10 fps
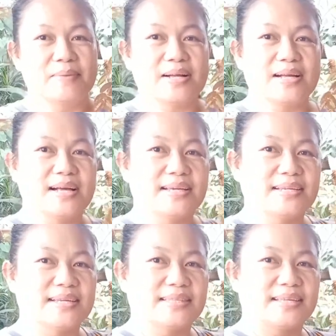pang
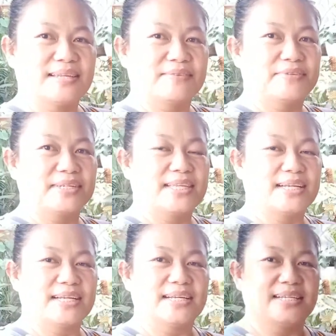hanging natin na
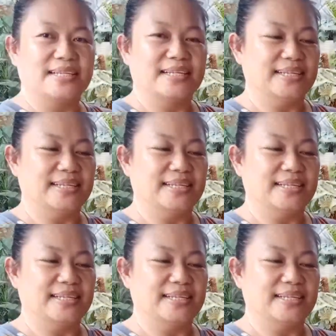vertical.